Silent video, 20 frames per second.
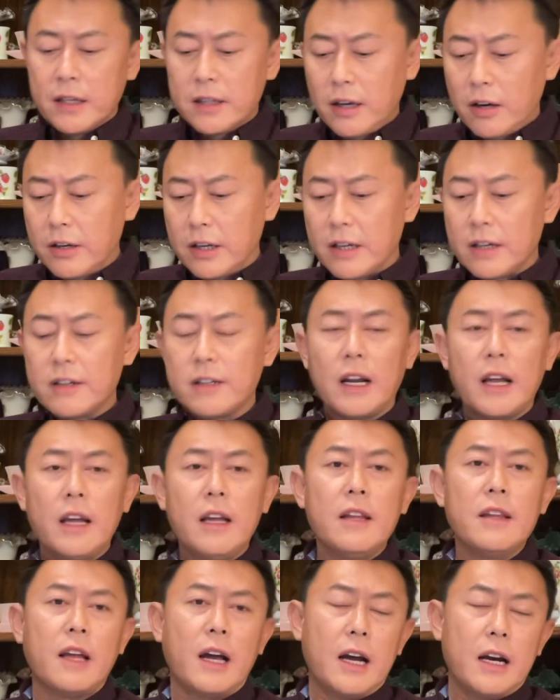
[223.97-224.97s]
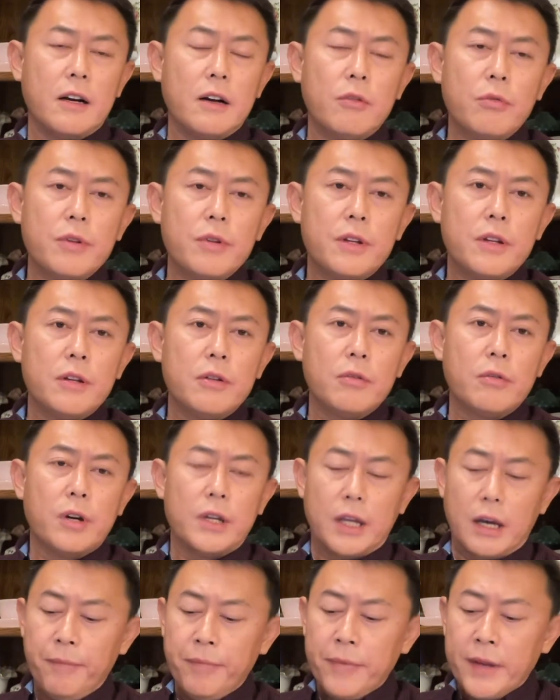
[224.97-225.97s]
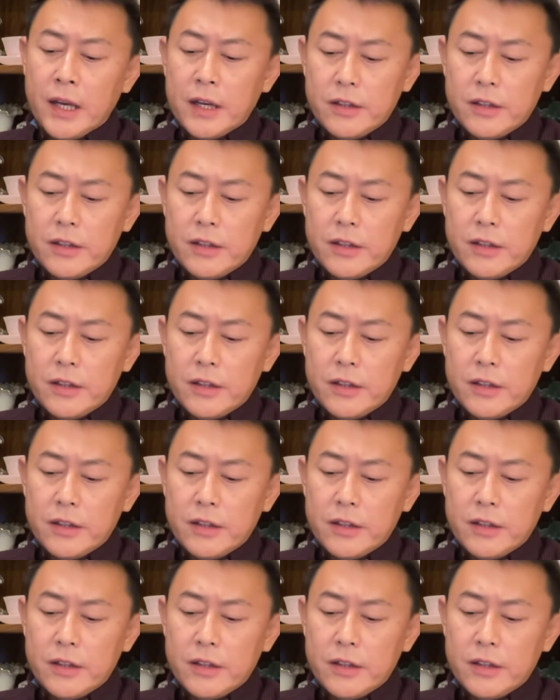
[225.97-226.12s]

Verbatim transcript: 到底是谁哪个公司做的？